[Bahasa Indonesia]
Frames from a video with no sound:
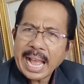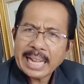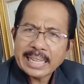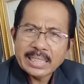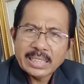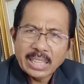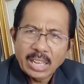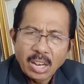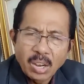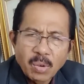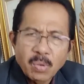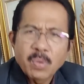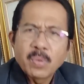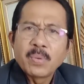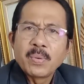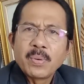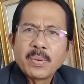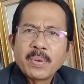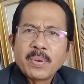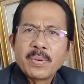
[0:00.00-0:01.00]

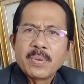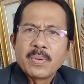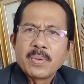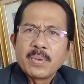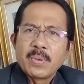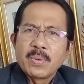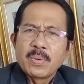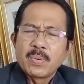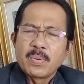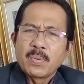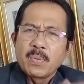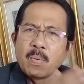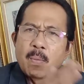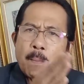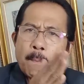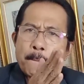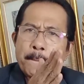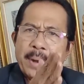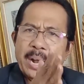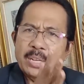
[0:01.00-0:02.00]
atau
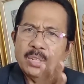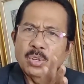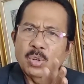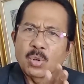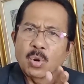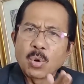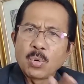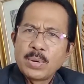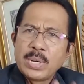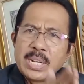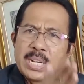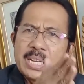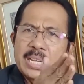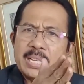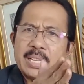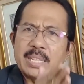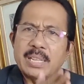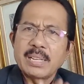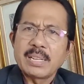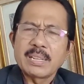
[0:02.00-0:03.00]
Pak
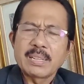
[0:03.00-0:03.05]
Jokowi